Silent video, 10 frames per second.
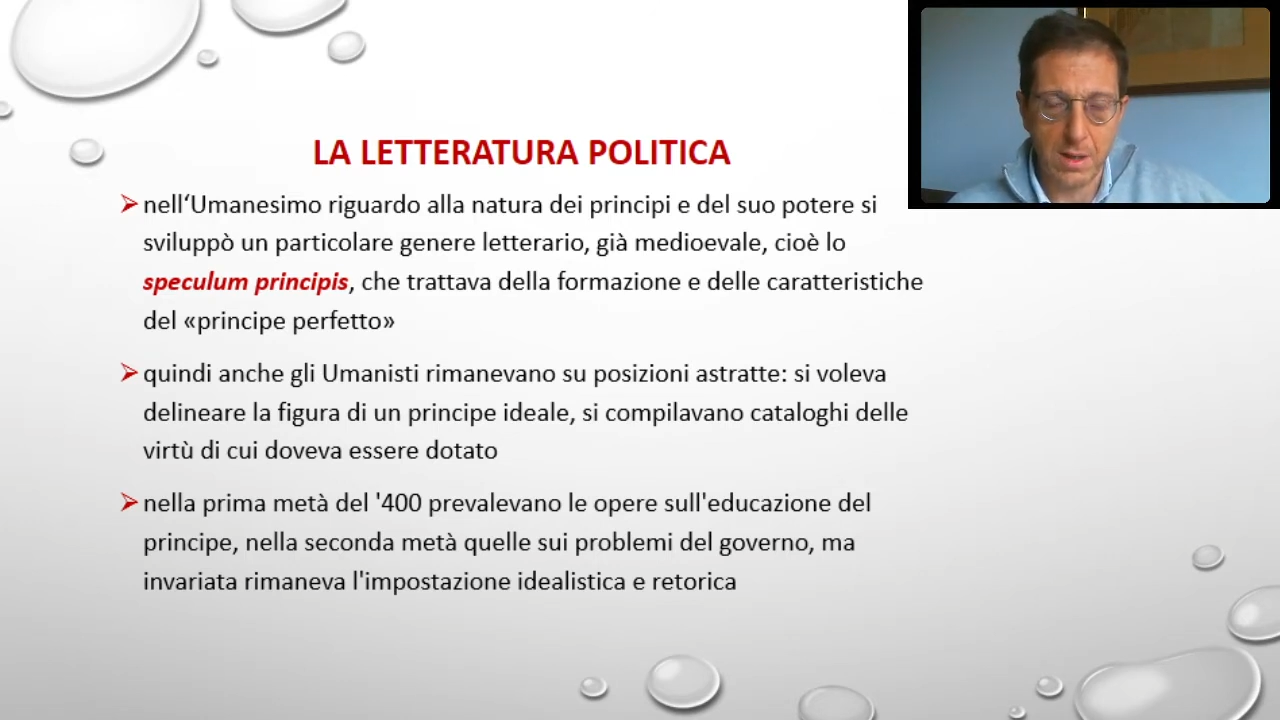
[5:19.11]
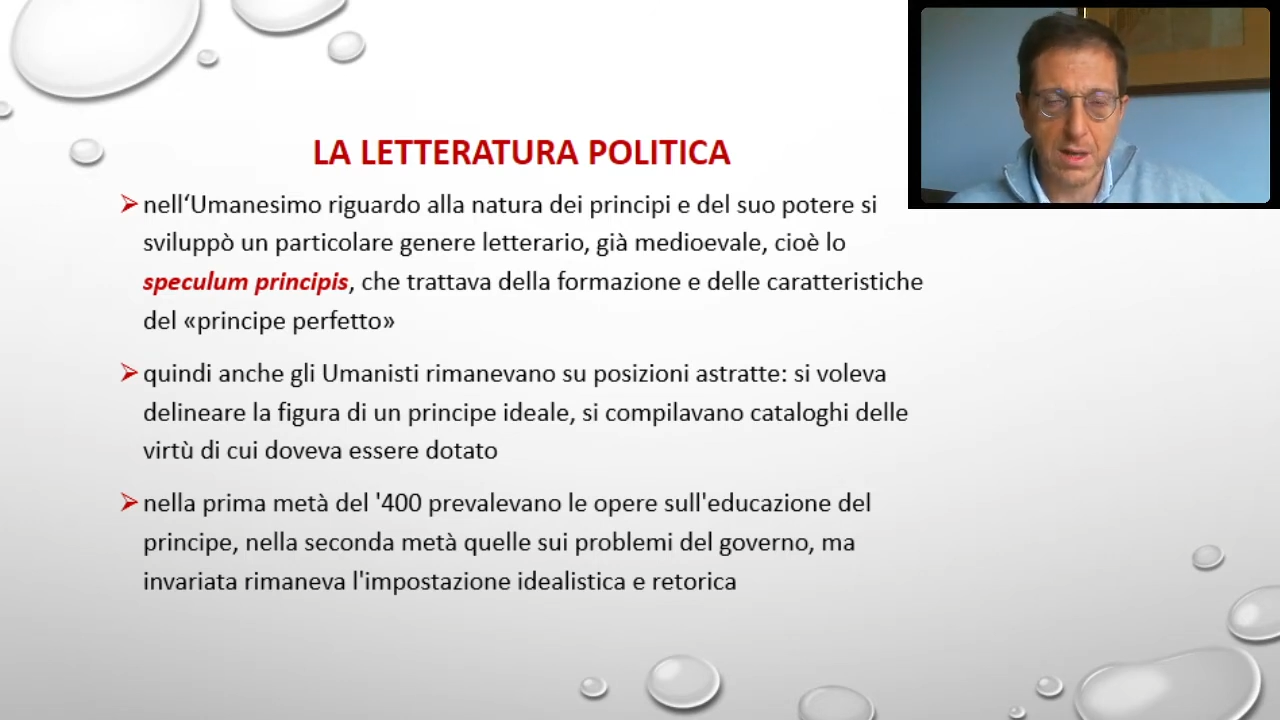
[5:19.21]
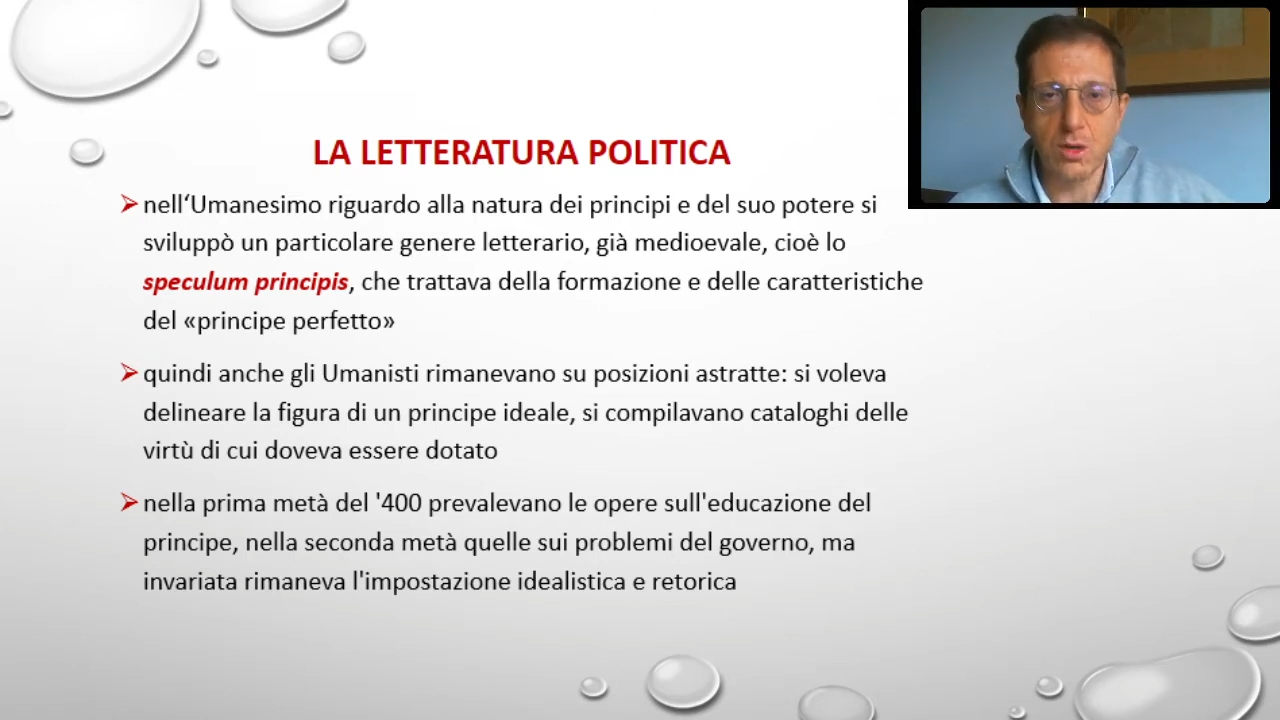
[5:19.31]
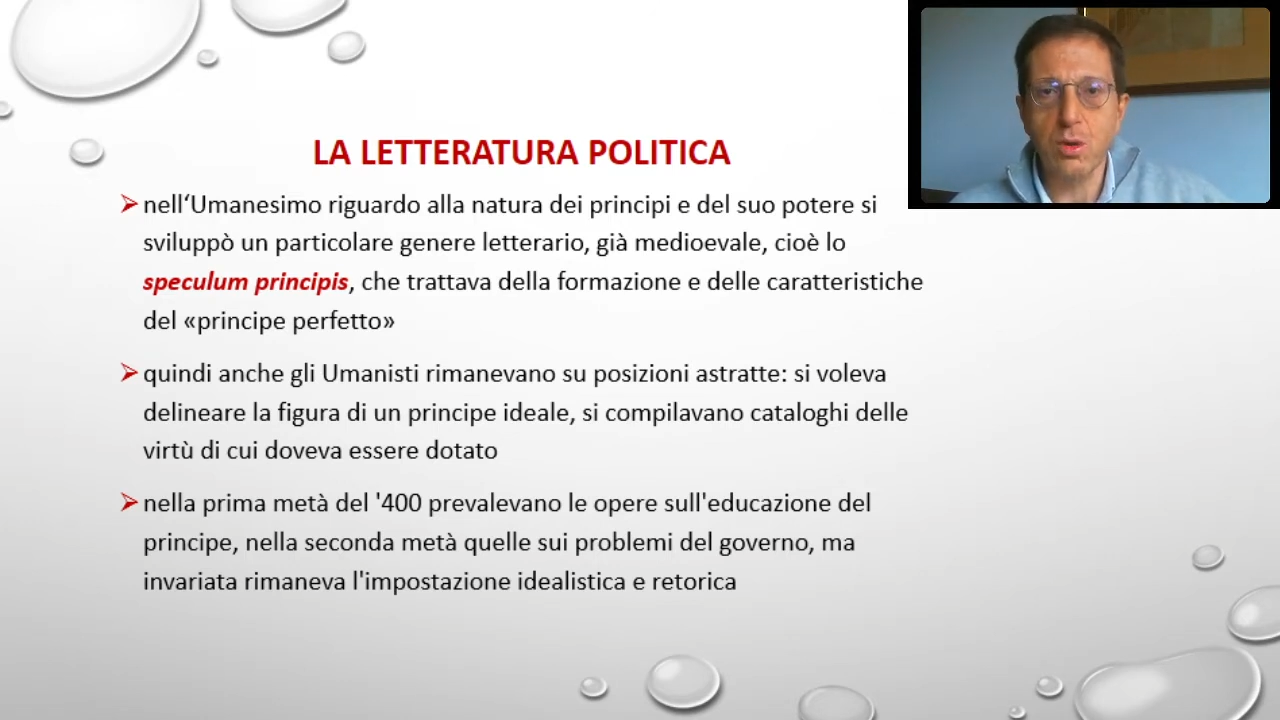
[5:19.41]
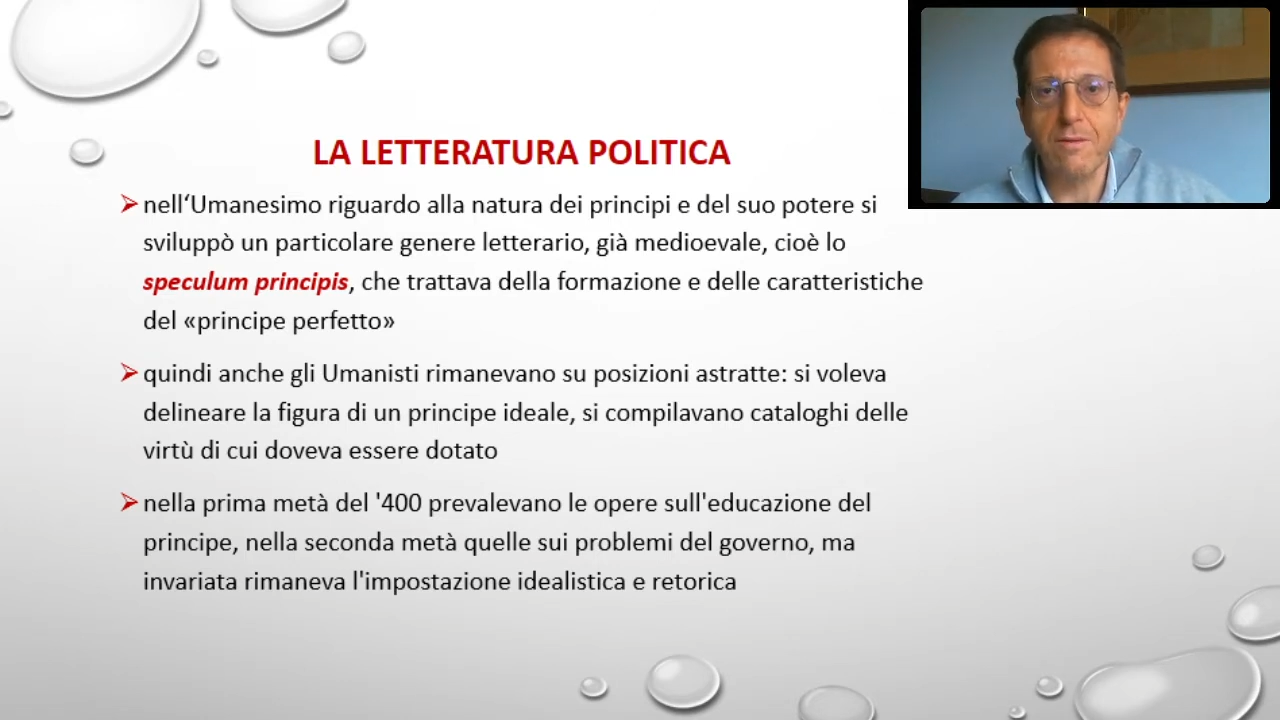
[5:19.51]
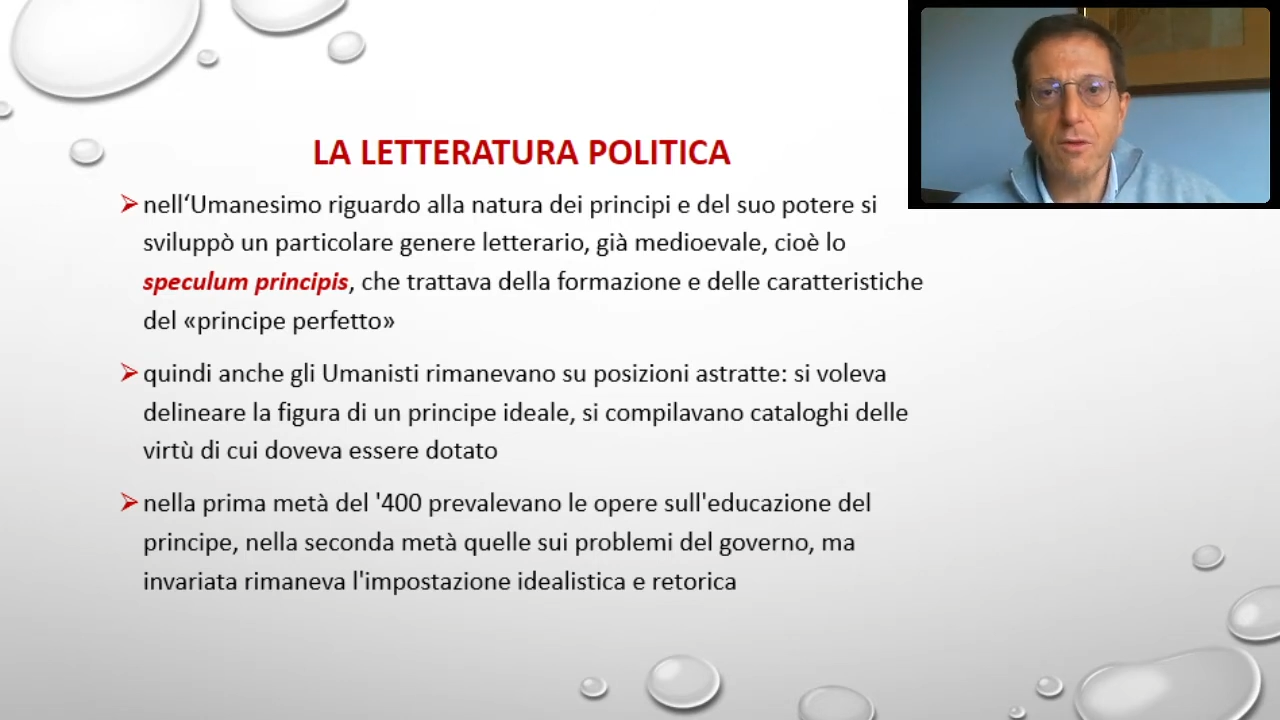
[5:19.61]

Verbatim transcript: alla sua